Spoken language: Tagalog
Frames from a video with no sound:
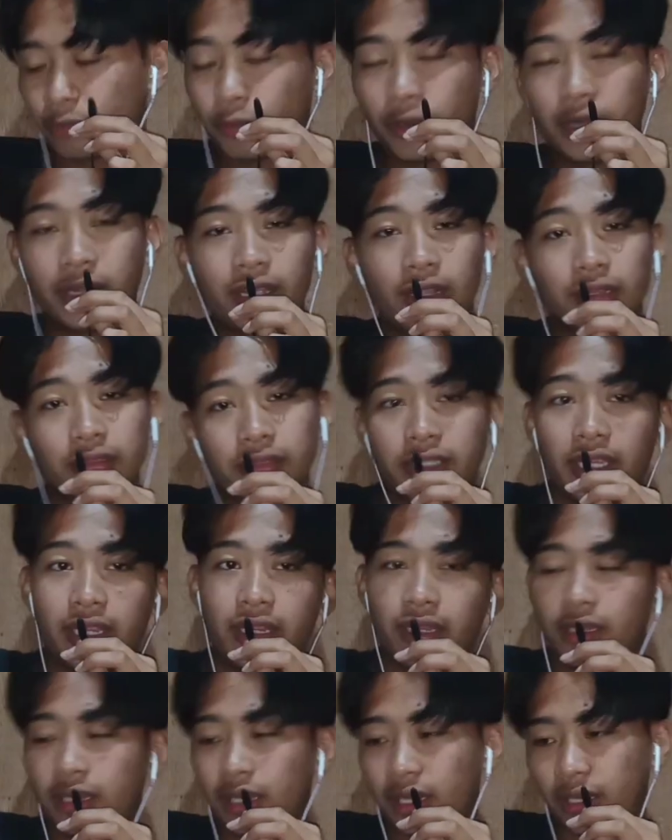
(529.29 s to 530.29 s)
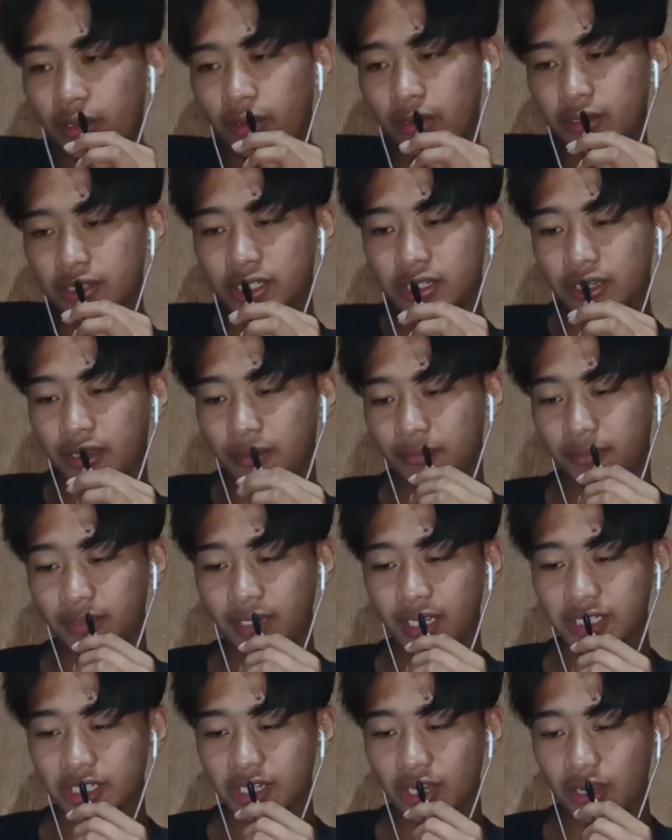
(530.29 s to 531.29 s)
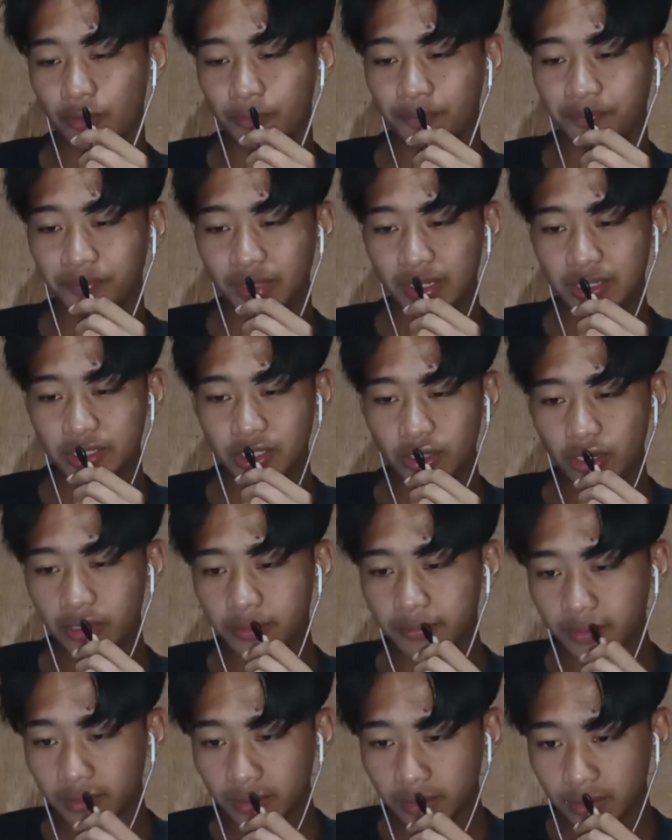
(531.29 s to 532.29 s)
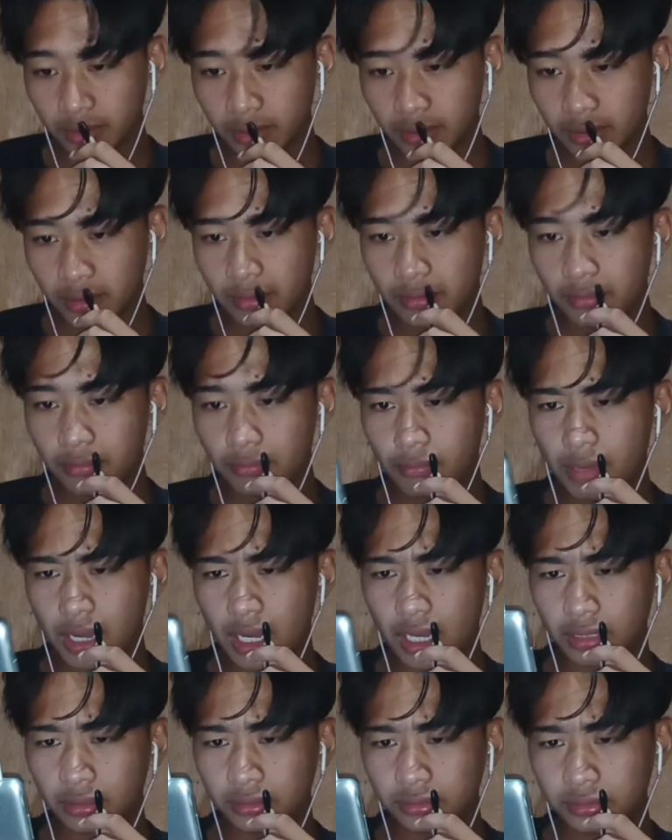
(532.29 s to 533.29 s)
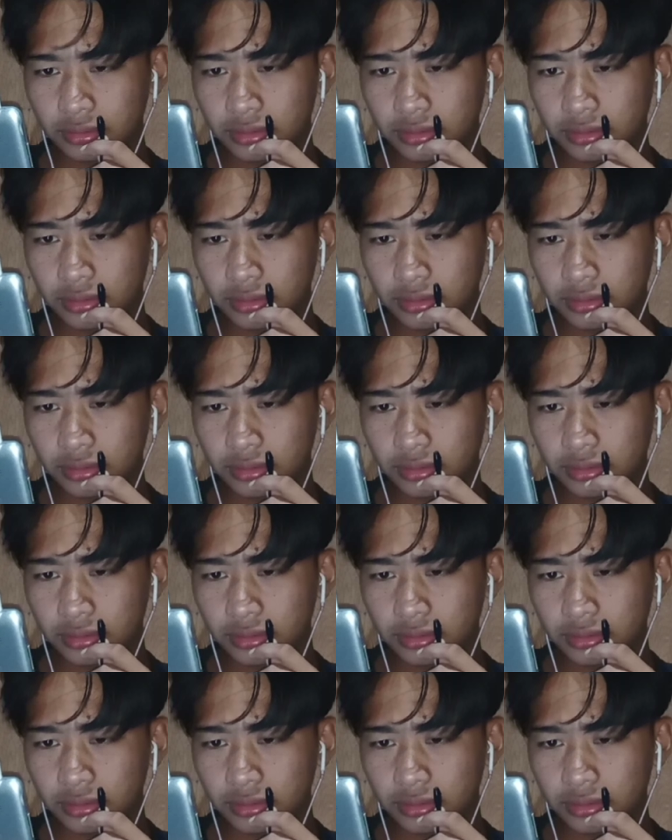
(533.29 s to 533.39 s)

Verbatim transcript: critical thinking awesome let's go sunod ma